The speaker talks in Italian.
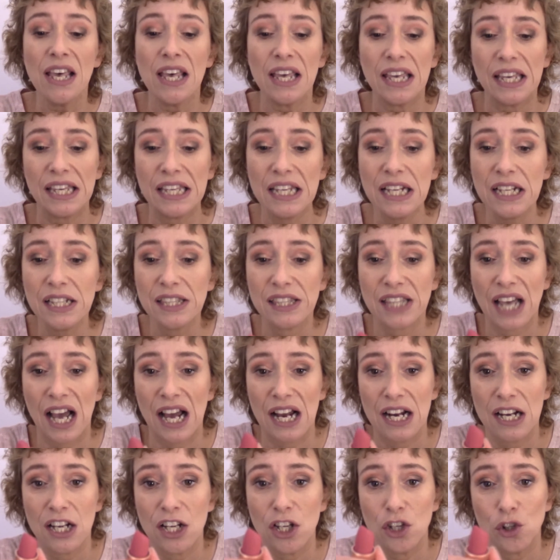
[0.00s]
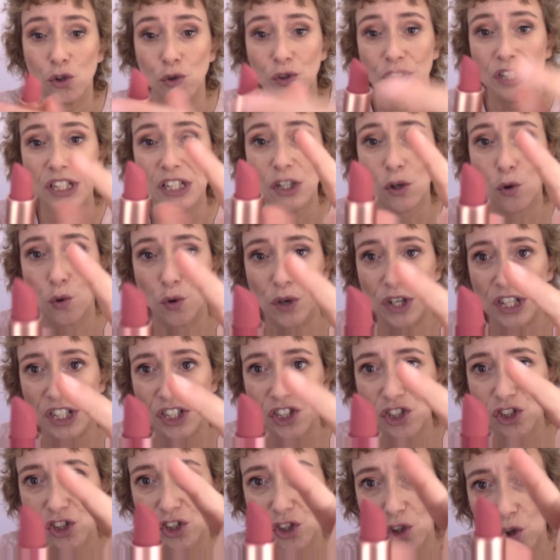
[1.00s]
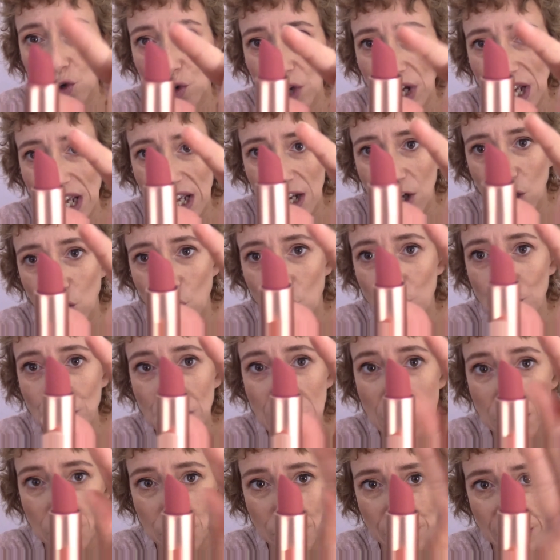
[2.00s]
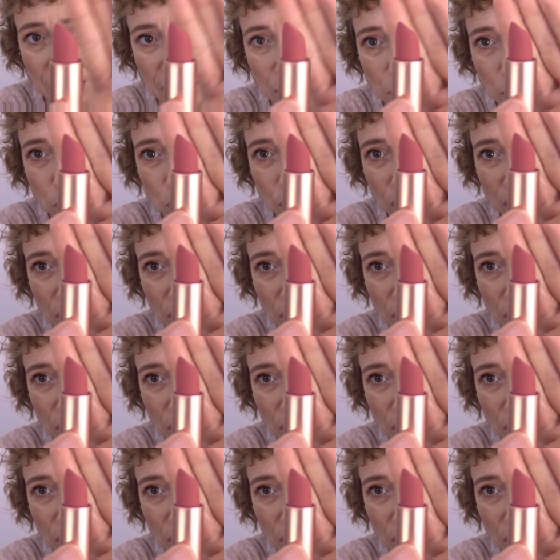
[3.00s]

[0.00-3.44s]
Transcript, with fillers: il taglio di questo è come il primo che